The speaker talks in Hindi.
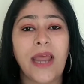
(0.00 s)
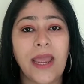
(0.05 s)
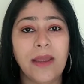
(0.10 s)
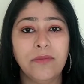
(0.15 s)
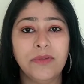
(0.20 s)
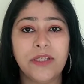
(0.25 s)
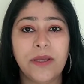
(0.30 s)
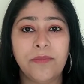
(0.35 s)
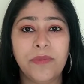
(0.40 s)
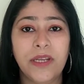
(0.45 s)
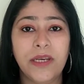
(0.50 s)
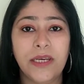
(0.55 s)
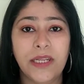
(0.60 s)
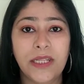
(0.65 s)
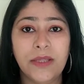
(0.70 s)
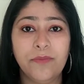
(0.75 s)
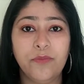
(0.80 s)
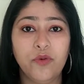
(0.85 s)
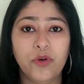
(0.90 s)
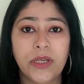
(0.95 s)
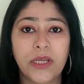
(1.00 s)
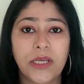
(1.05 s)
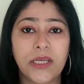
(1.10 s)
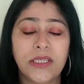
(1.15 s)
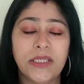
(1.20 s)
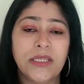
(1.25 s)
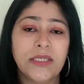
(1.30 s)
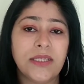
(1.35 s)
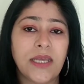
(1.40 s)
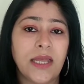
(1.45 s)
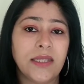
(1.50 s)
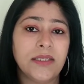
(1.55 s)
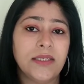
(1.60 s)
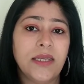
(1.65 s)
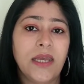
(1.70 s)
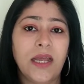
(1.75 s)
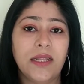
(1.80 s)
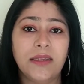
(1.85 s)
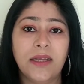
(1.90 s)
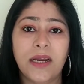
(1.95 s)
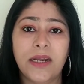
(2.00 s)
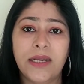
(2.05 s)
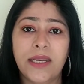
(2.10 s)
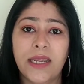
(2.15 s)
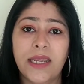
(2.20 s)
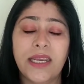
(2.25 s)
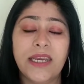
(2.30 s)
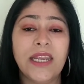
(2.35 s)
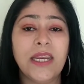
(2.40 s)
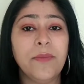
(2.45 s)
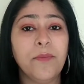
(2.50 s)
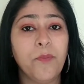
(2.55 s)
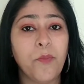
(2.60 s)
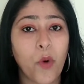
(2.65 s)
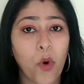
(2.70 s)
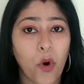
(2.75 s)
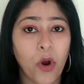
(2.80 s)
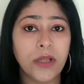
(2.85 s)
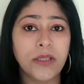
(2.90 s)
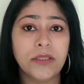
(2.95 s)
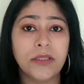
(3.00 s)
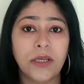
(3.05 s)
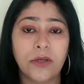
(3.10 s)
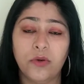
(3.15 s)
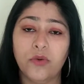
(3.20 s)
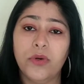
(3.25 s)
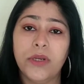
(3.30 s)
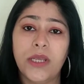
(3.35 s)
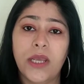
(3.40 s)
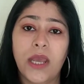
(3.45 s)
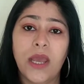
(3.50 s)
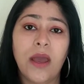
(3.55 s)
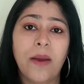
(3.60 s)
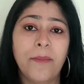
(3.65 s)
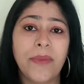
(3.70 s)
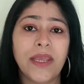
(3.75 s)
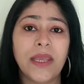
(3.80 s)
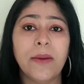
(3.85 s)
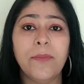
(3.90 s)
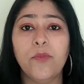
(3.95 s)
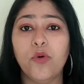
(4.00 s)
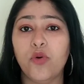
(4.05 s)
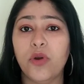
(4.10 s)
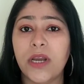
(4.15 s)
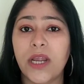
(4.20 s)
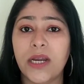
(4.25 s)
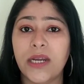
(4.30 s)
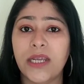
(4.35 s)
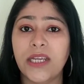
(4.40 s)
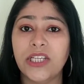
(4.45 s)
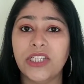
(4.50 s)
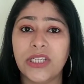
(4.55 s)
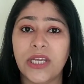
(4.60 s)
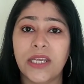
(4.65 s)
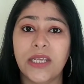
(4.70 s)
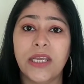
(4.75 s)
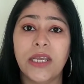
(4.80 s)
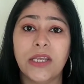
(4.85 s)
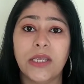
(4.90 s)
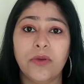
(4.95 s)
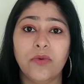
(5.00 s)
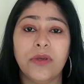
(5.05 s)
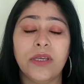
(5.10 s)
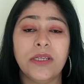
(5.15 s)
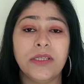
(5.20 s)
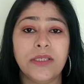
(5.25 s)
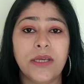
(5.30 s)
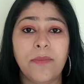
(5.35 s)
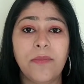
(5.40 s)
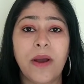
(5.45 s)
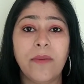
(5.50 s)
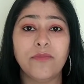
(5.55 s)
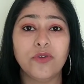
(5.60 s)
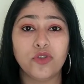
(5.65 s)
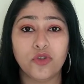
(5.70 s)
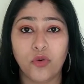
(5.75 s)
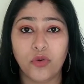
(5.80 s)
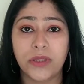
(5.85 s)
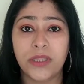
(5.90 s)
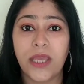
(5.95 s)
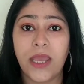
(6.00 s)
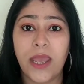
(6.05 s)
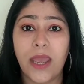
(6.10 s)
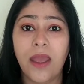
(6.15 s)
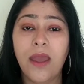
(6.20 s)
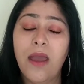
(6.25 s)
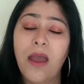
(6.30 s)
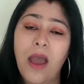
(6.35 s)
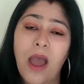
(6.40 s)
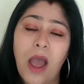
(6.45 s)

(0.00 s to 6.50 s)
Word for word: टाइम से अपनी नींद पूरी कीजिए सात से आठ घंटे की नींद बहुत जरूरी है हमें यह भूलना नहीं चाहिए क्योंकि जब हम सोते हैं